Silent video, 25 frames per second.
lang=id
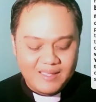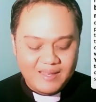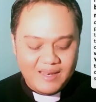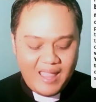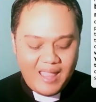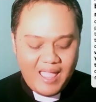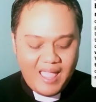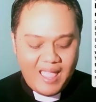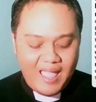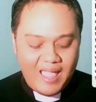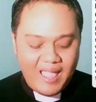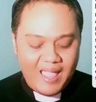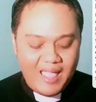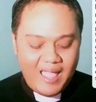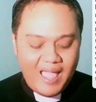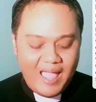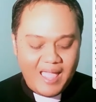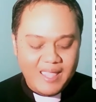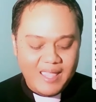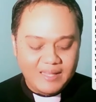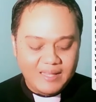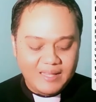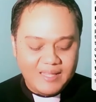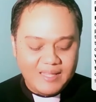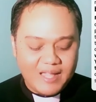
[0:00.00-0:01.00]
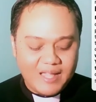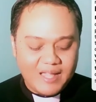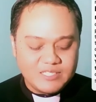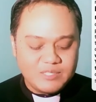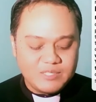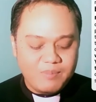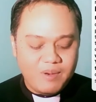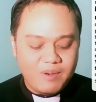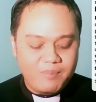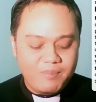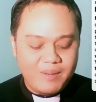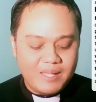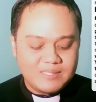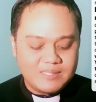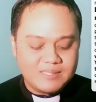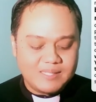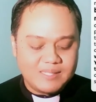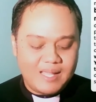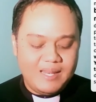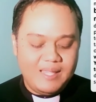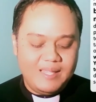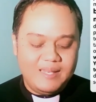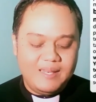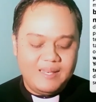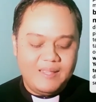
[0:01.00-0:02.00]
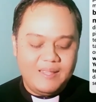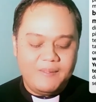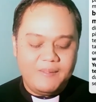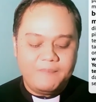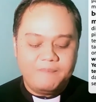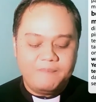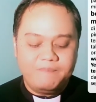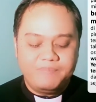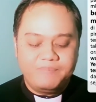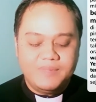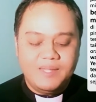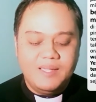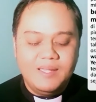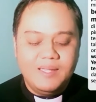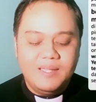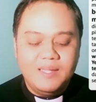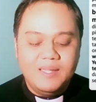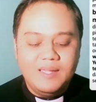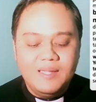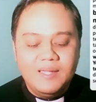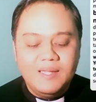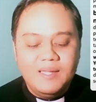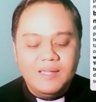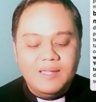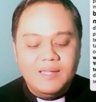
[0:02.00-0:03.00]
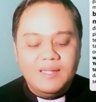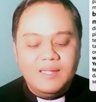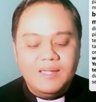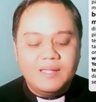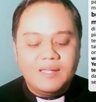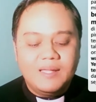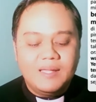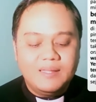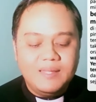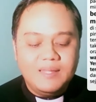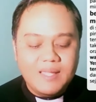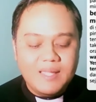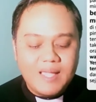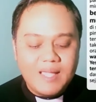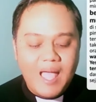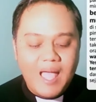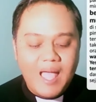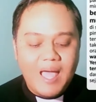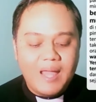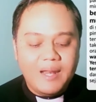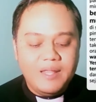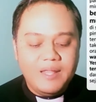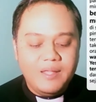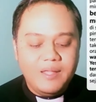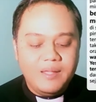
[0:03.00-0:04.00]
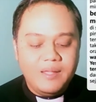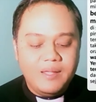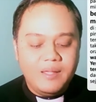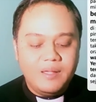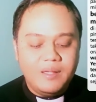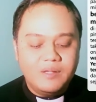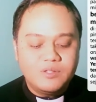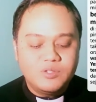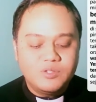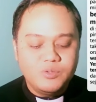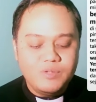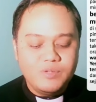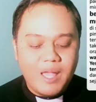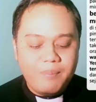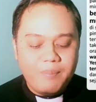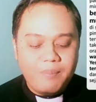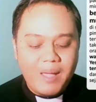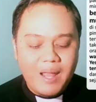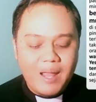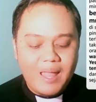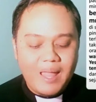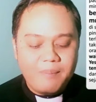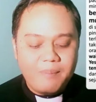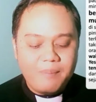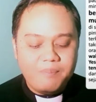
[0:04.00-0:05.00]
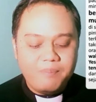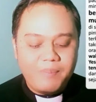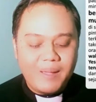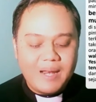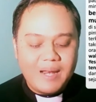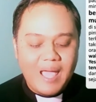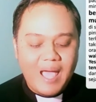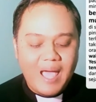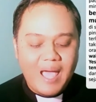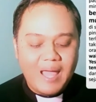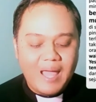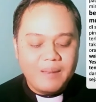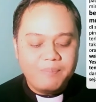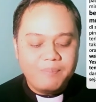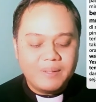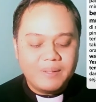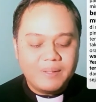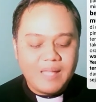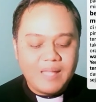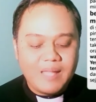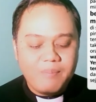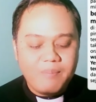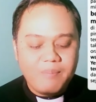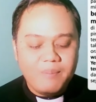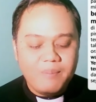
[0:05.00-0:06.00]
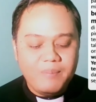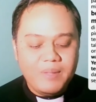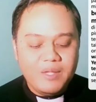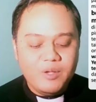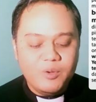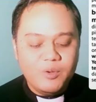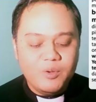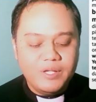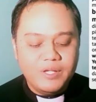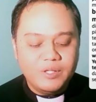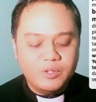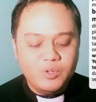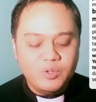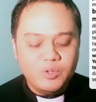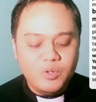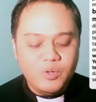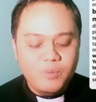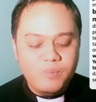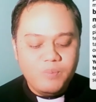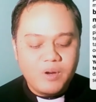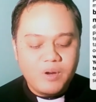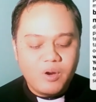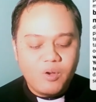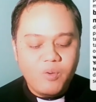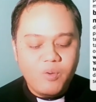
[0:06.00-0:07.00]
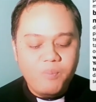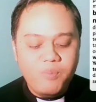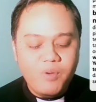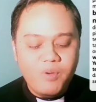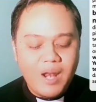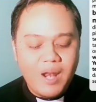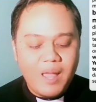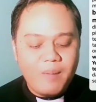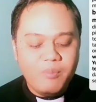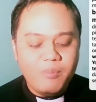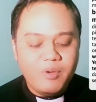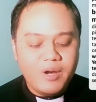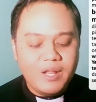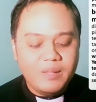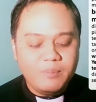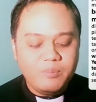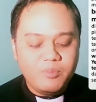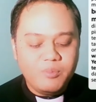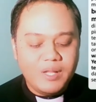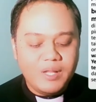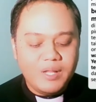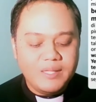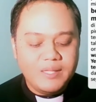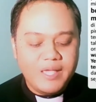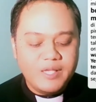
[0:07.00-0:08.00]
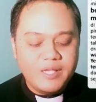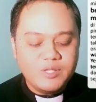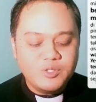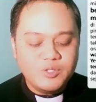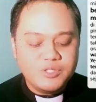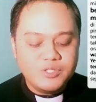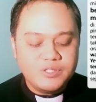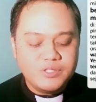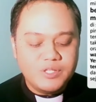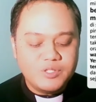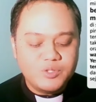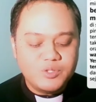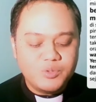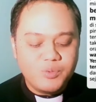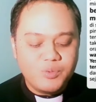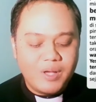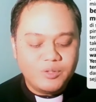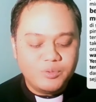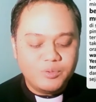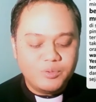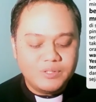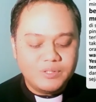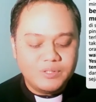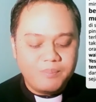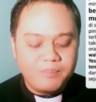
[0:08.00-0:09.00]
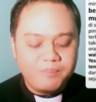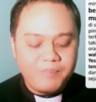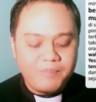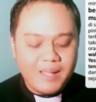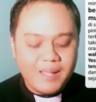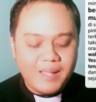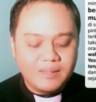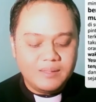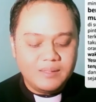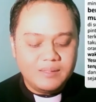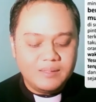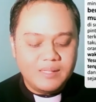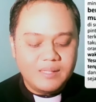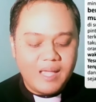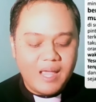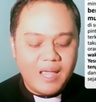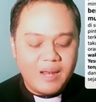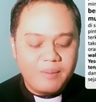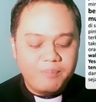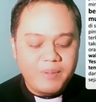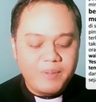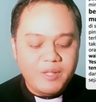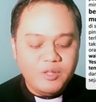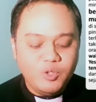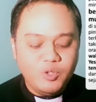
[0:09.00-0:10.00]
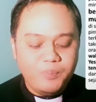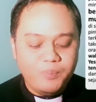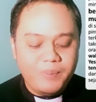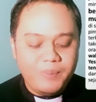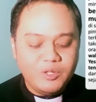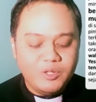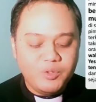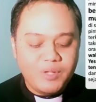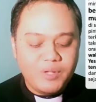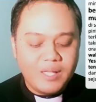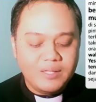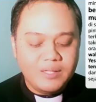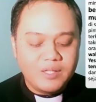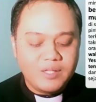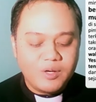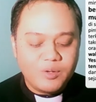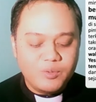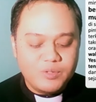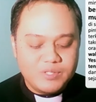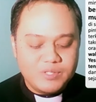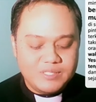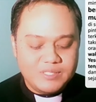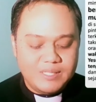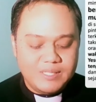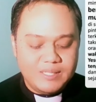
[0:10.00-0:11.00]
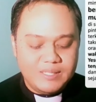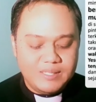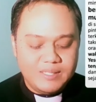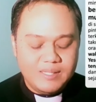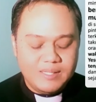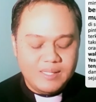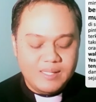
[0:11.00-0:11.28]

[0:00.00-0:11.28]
Nah, ayat yang ke-19 kali ini. Ketika hari sudah malam, pada hari pertama minggu itu, berkumpullah murid-murid Yesus di suatu tempat dengan pintu-pintu yang terkunci,